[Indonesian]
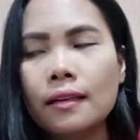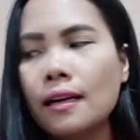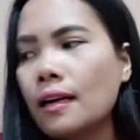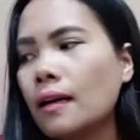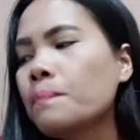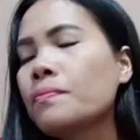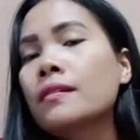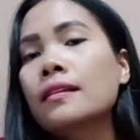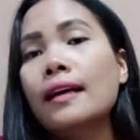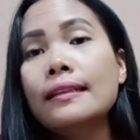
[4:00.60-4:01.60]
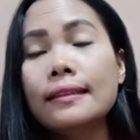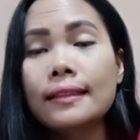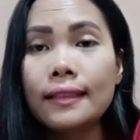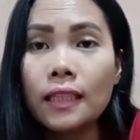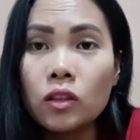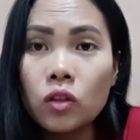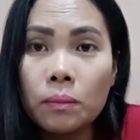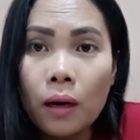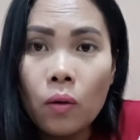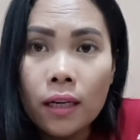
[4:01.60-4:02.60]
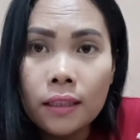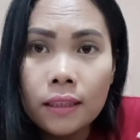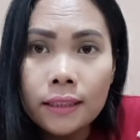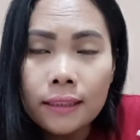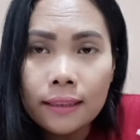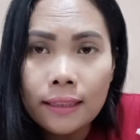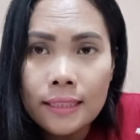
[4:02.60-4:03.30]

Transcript: Nah, nanti itu dibawa ke catatan